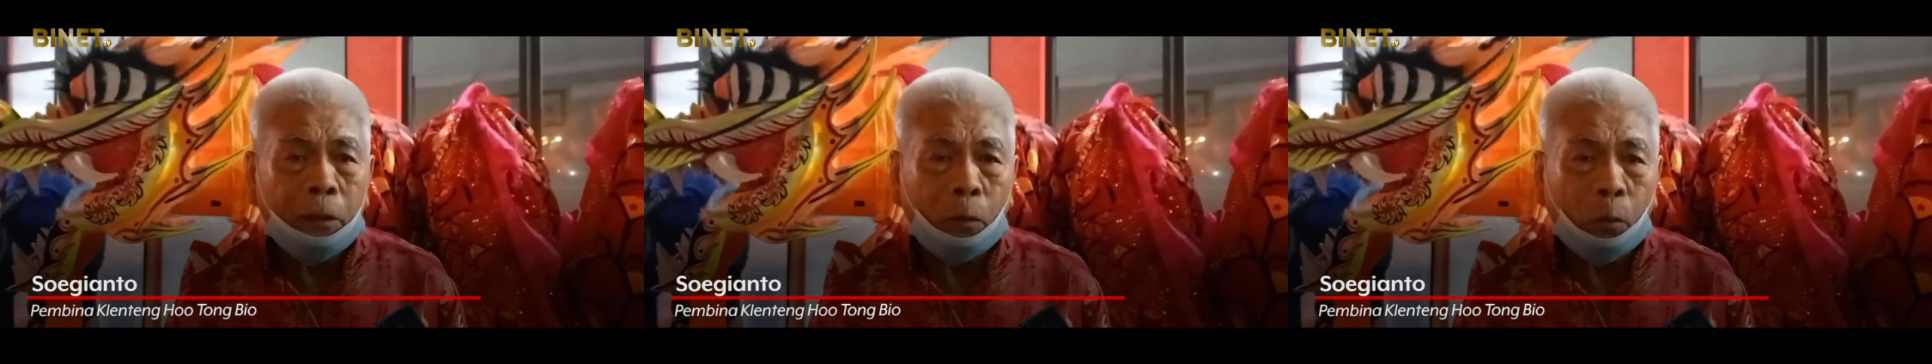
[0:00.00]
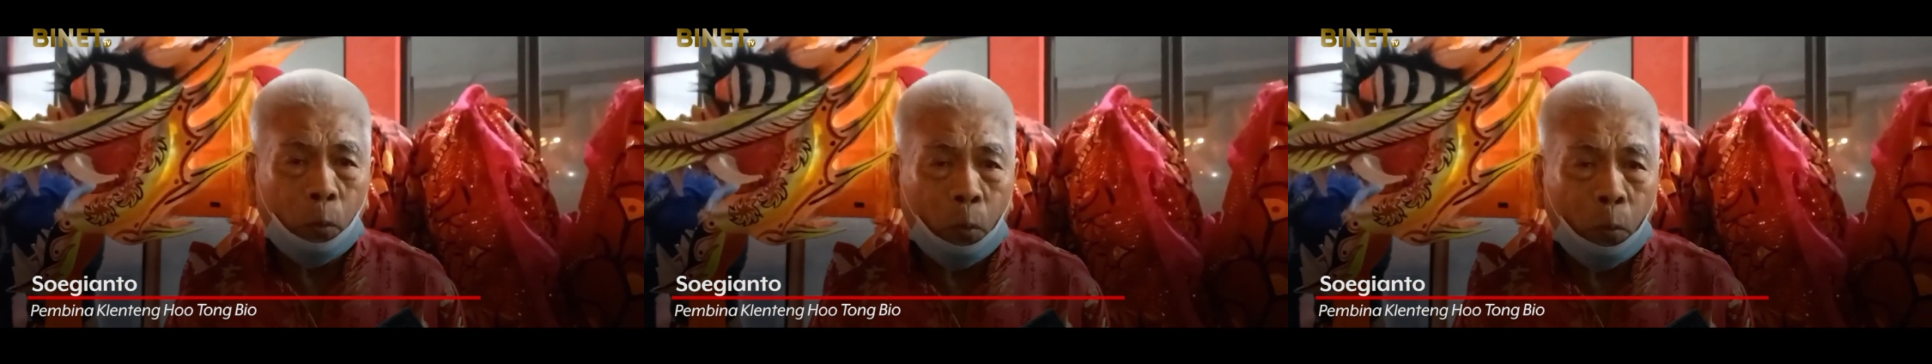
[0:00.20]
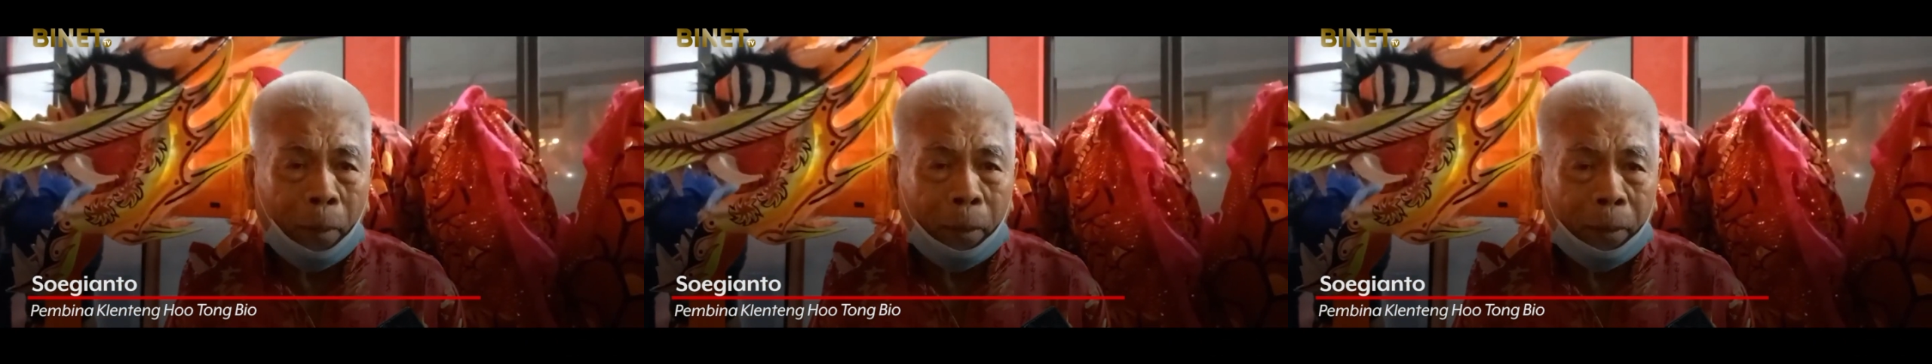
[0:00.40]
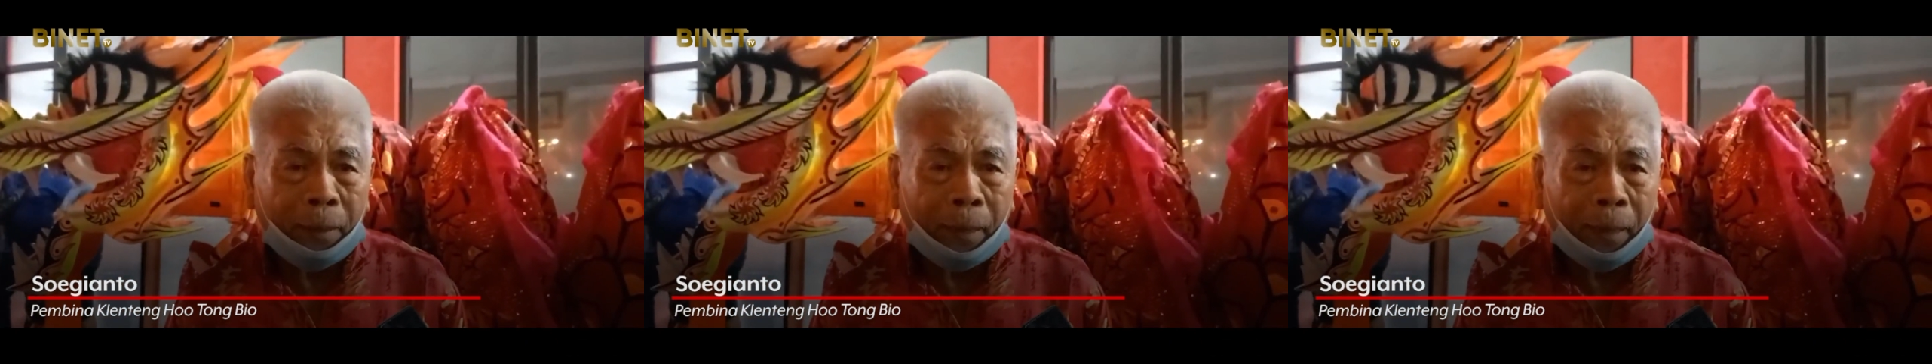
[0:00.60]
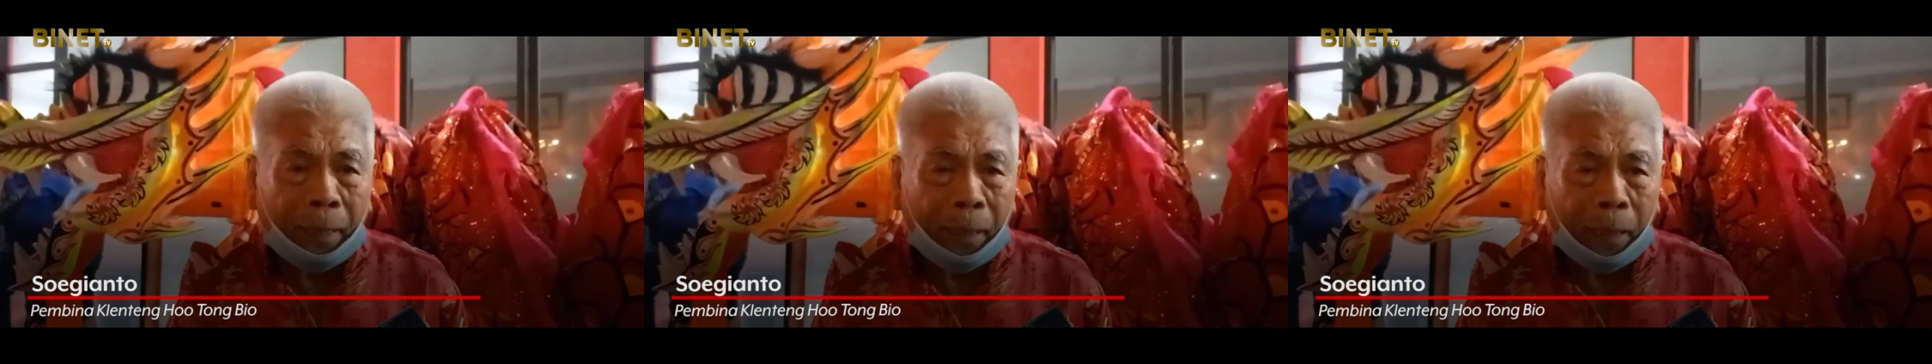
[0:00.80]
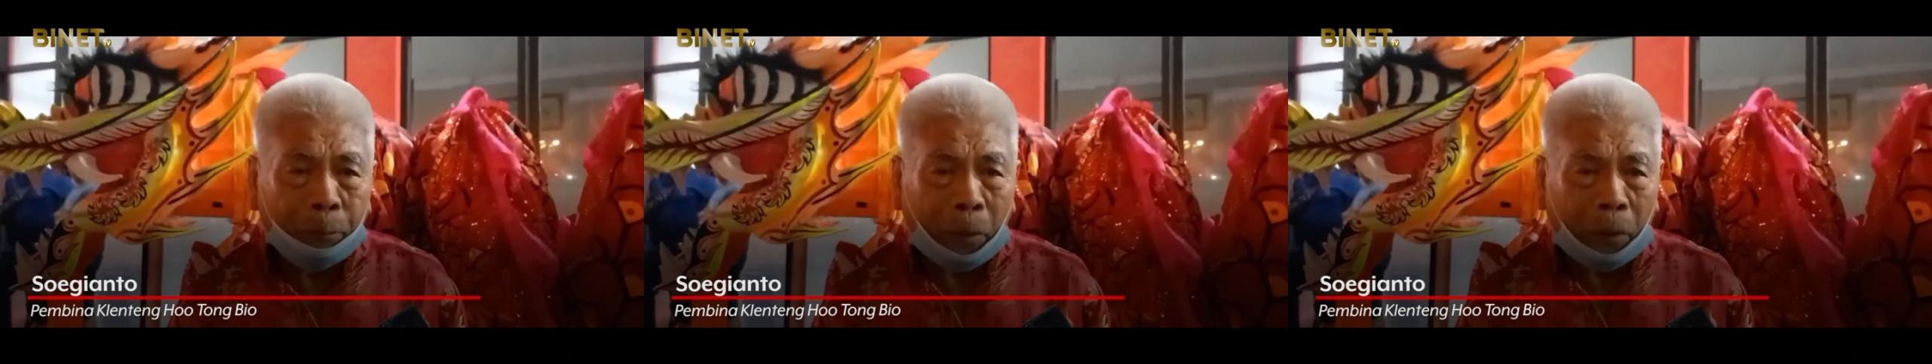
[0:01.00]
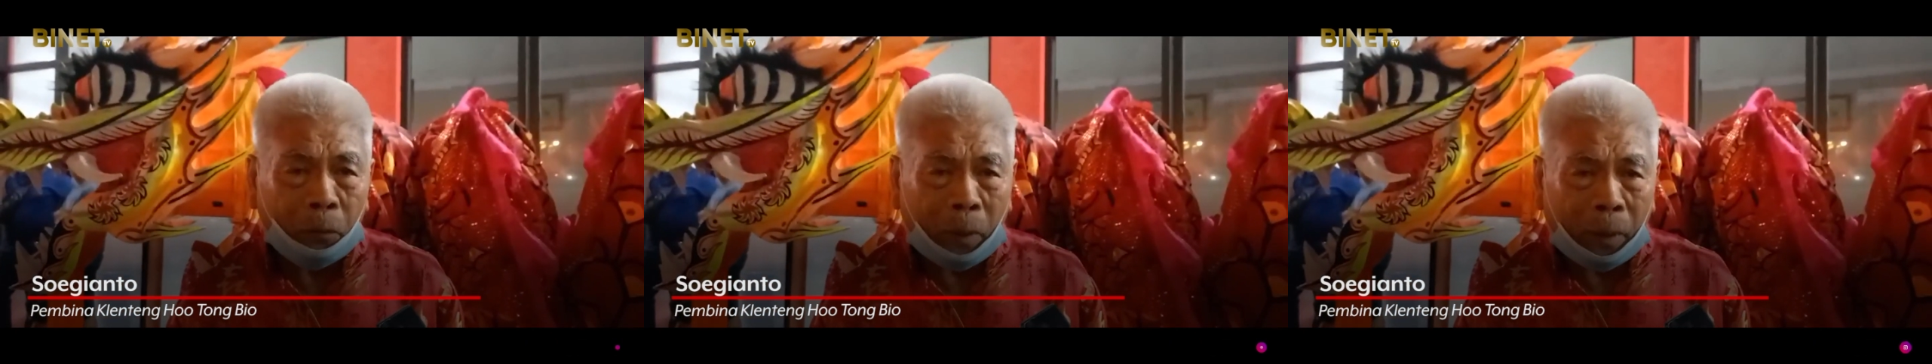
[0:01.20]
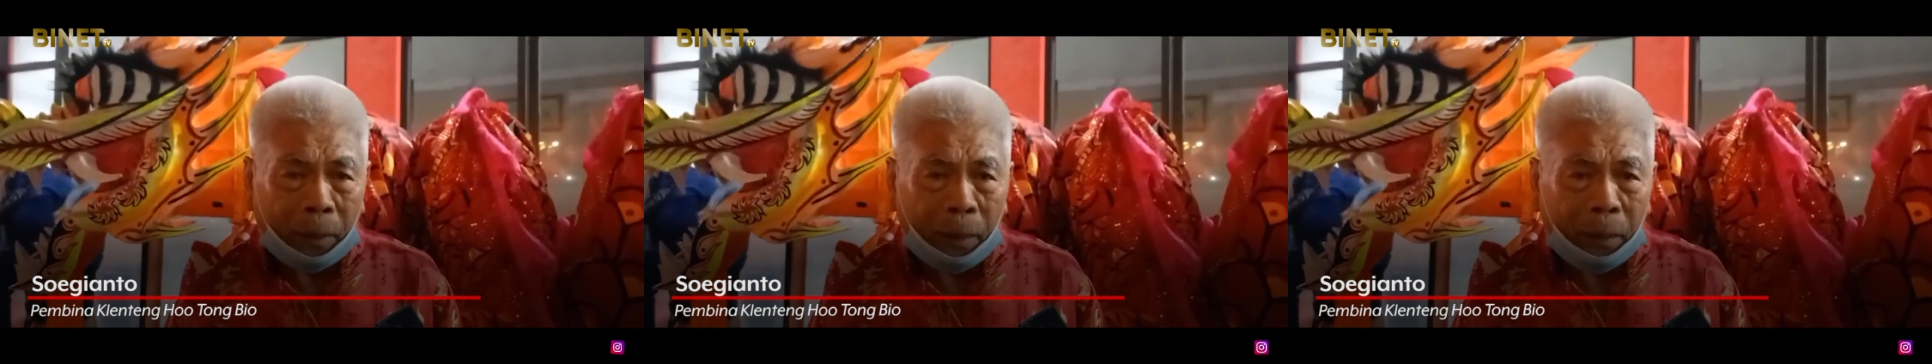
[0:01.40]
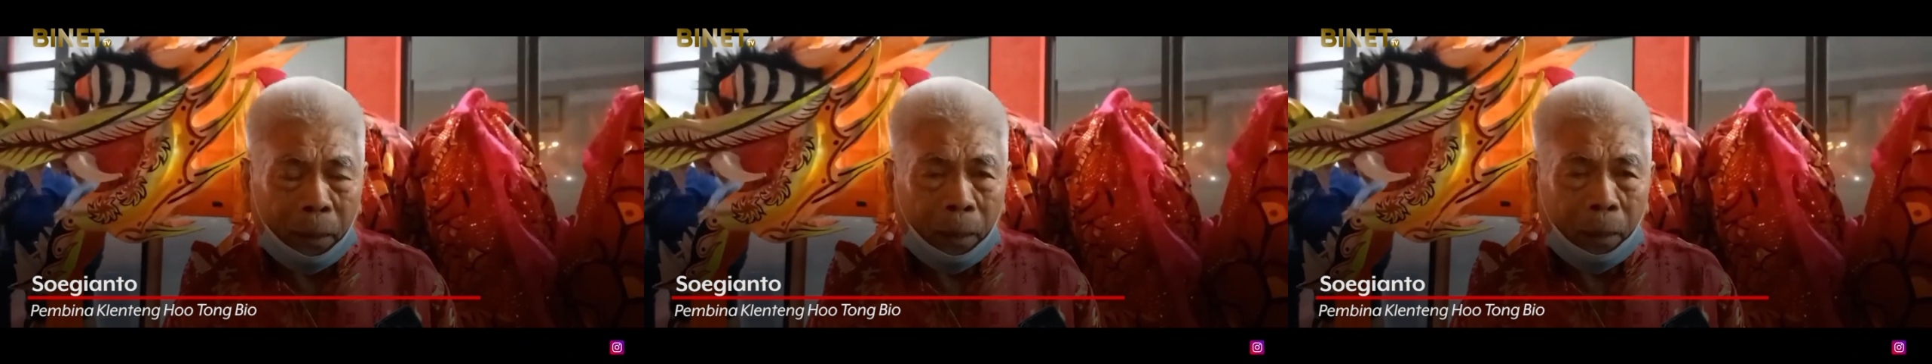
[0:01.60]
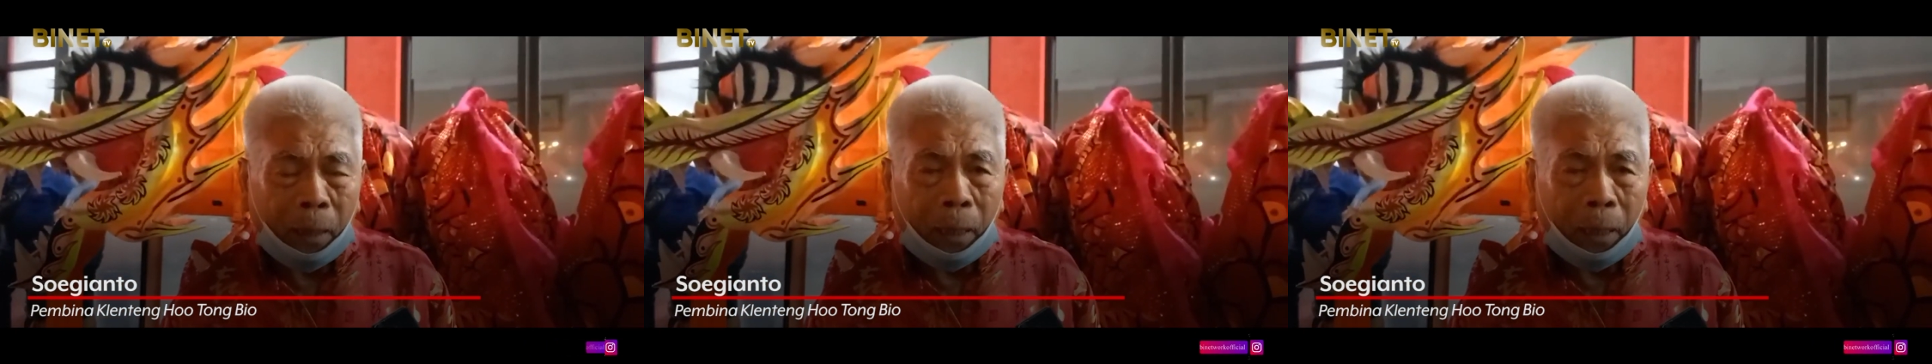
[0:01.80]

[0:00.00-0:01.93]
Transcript: seluruh masyarakat Banyuwangi